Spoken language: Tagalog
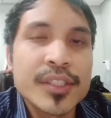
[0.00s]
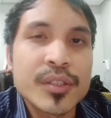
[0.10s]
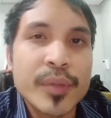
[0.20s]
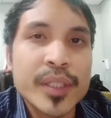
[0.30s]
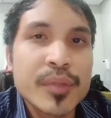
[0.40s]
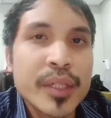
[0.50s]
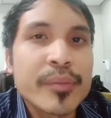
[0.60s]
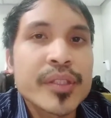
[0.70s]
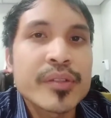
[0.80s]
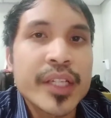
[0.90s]
So, pwede mong
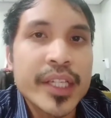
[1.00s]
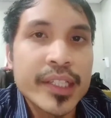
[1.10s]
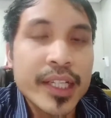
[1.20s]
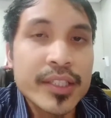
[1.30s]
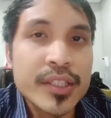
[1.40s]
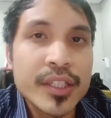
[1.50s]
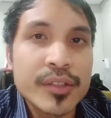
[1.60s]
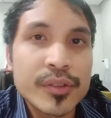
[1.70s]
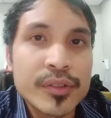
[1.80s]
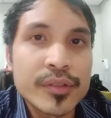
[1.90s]
gamitin yung 8 lines na
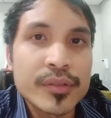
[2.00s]
yun.